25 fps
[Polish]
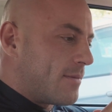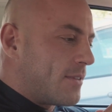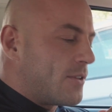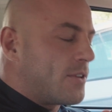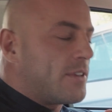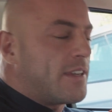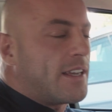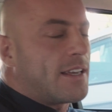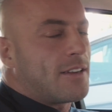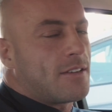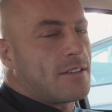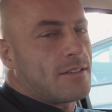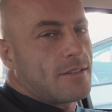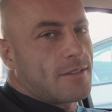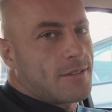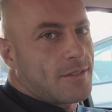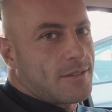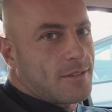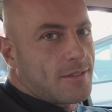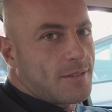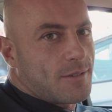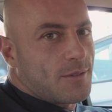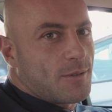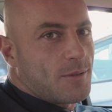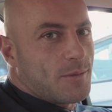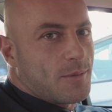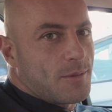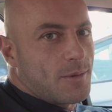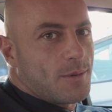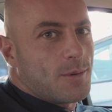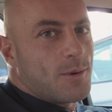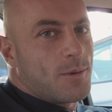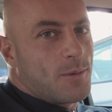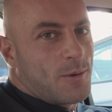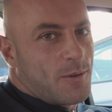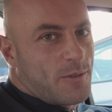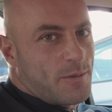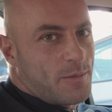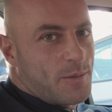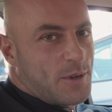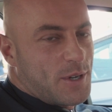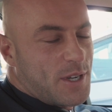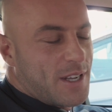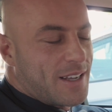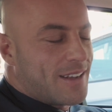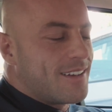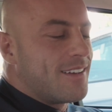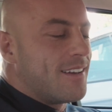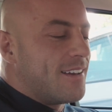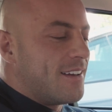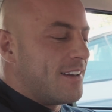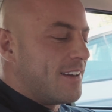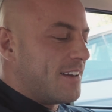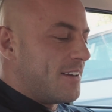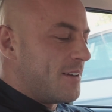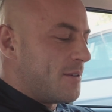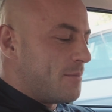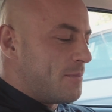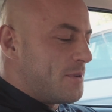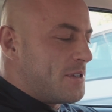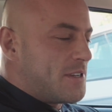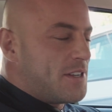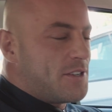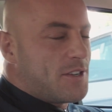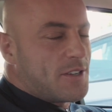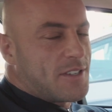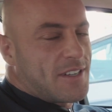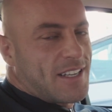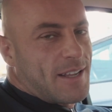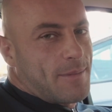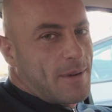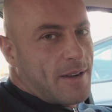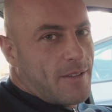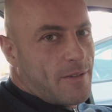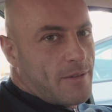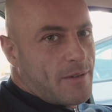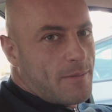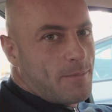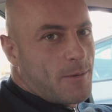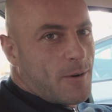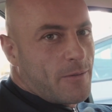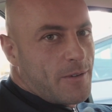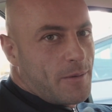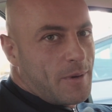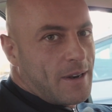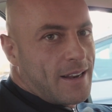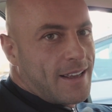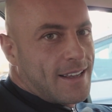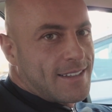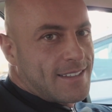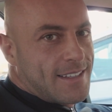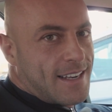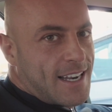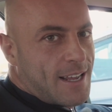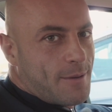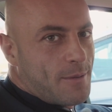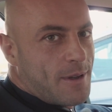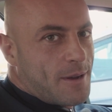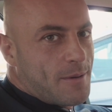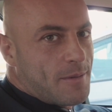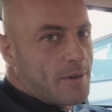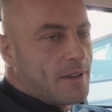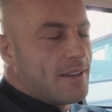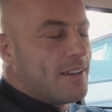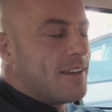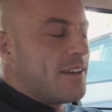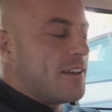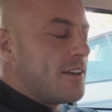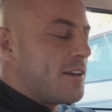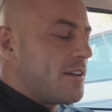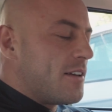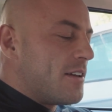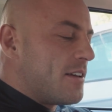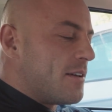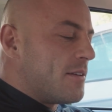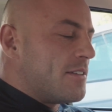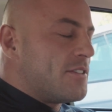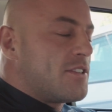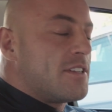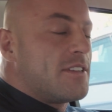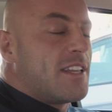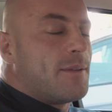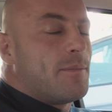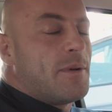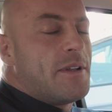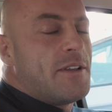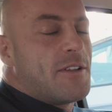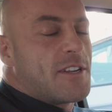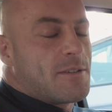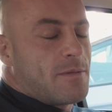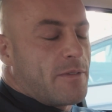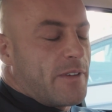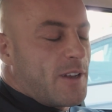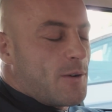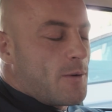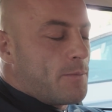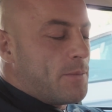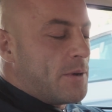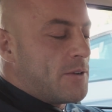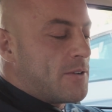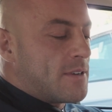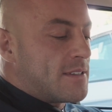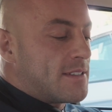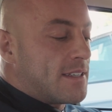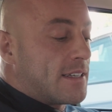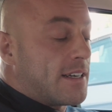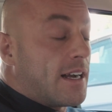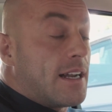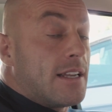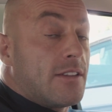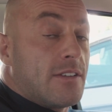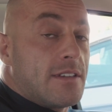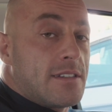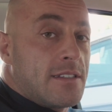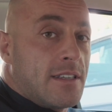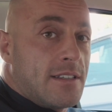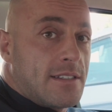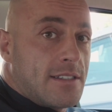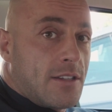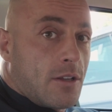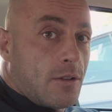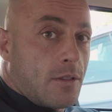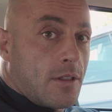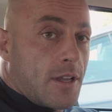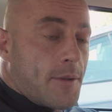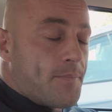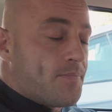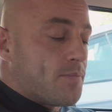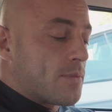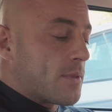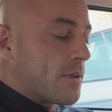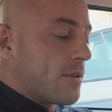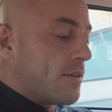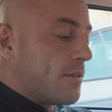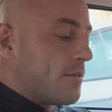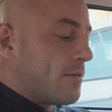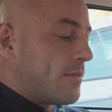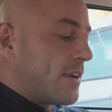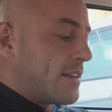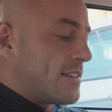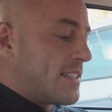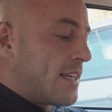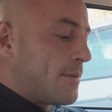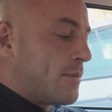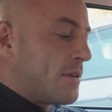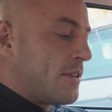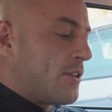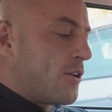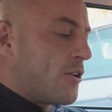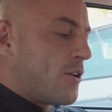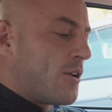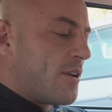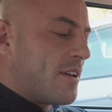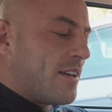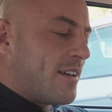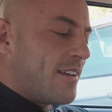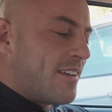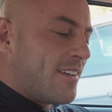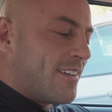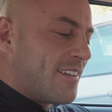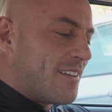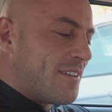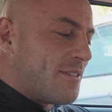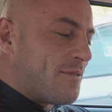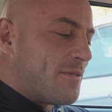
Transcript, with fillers: no nie no, umówmy się. Myślicie, że naprawdę Wam powiem, ile ja zarabiam? Dżentelmeni rozmawiają o pieniądzach, ale to jest nieistotne. Wracamy do, e,